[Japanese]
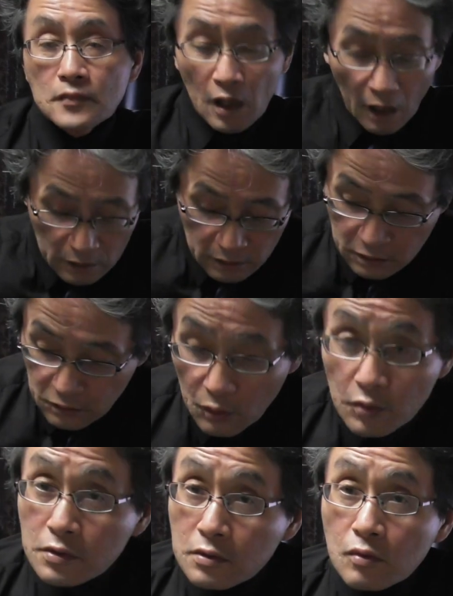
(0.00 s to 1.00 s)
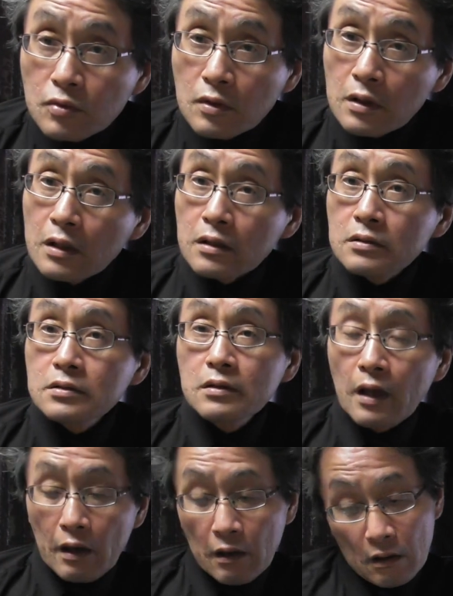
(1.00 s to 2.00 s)
はい、ということでです
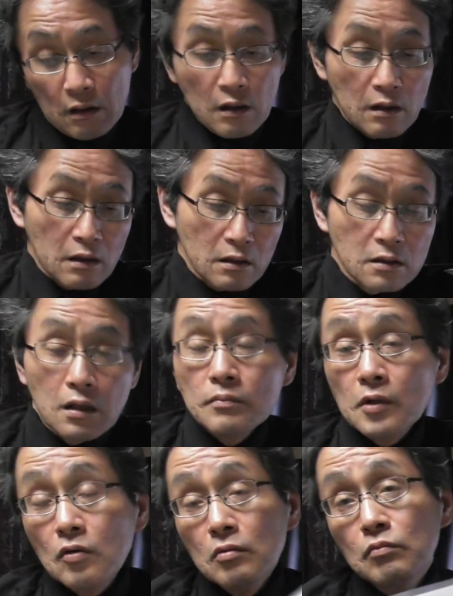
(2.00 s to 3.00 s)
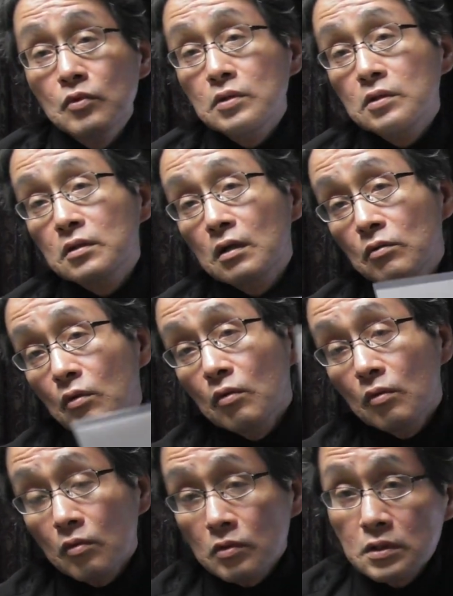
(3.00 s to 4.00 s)
ね、えー、北山本門寺さん
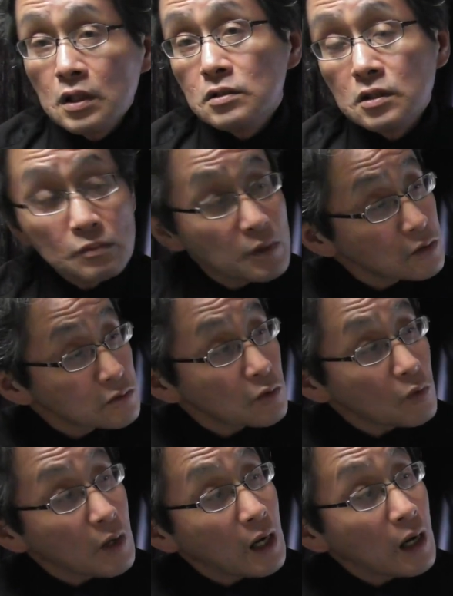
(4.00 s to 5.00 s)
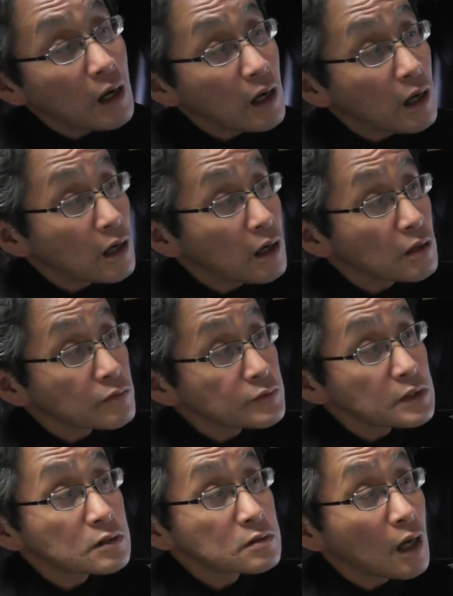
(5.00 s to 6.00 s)
の正式名称は、富
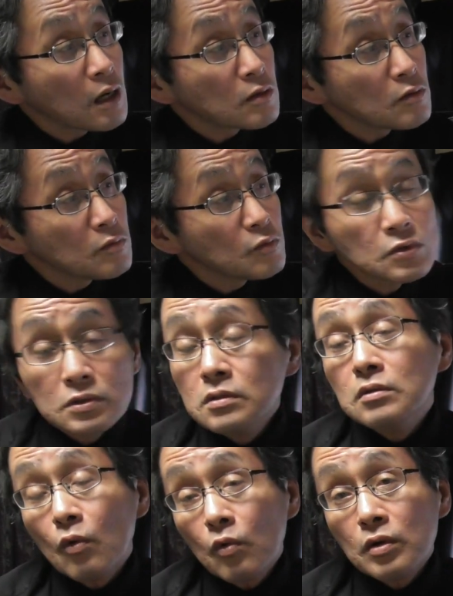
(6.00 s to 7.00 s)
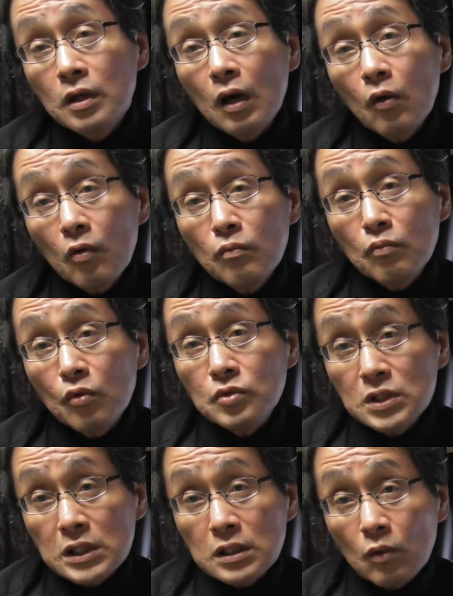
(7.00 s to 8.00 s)
士山小すホッケ本門
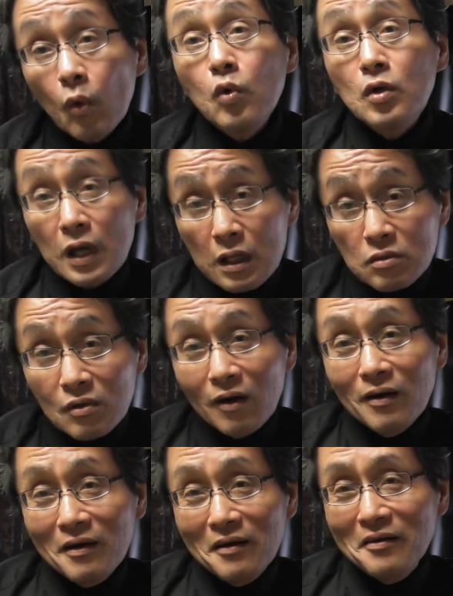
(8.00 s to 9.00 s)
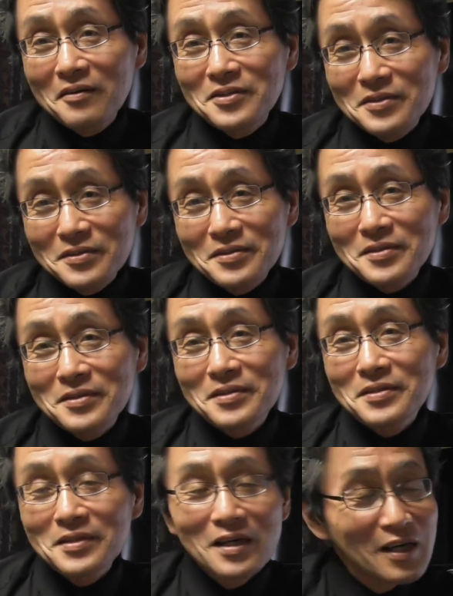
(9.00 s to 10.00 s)
寺根源とい
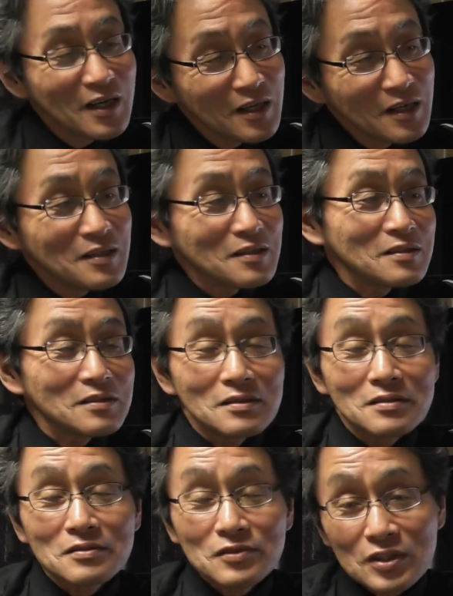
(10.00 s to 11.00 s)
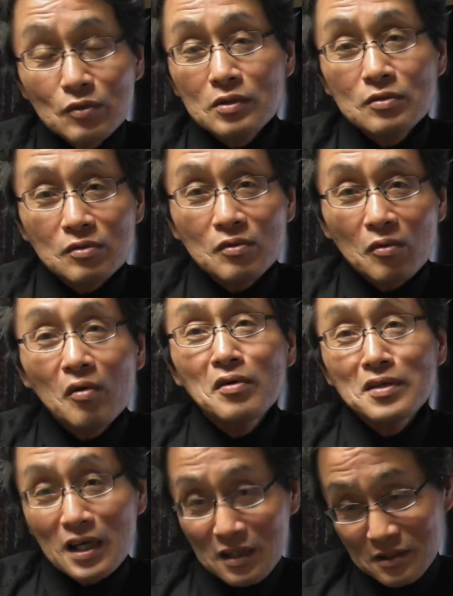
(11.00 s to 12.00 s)
う、えー、後ろにその
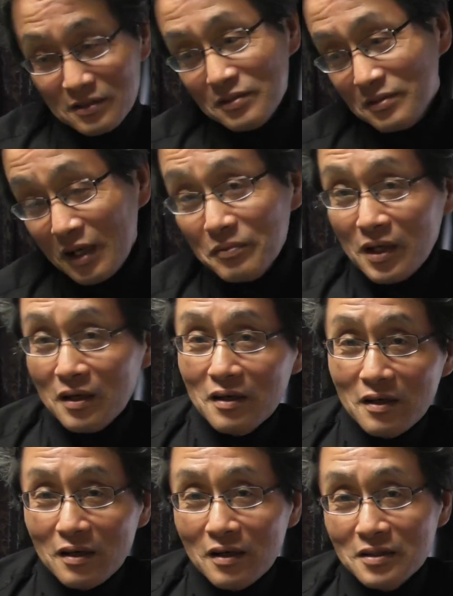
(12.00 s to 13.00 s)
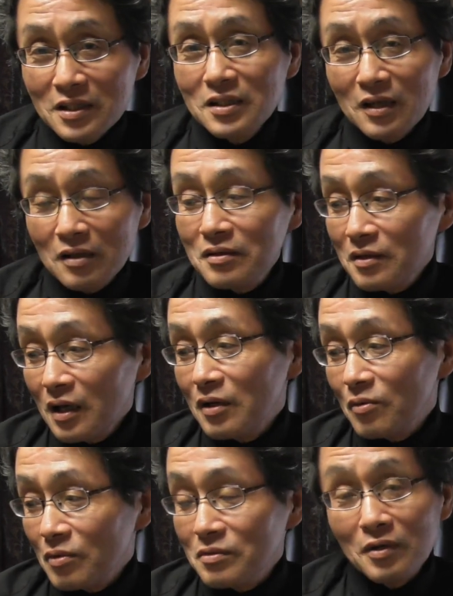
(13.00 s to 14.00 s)
根源がつく名前、えになっ
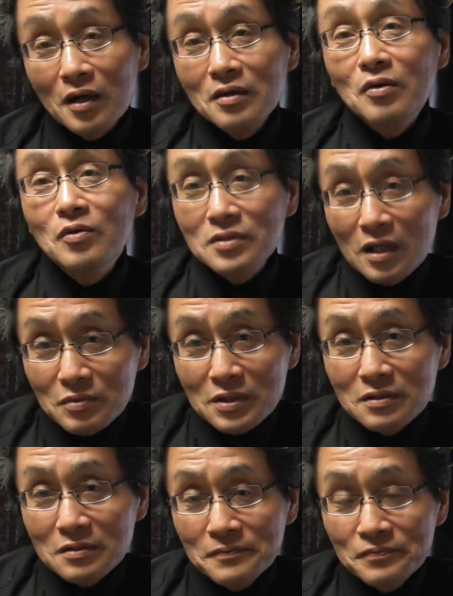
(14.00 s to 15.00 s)
ておるわけでございます。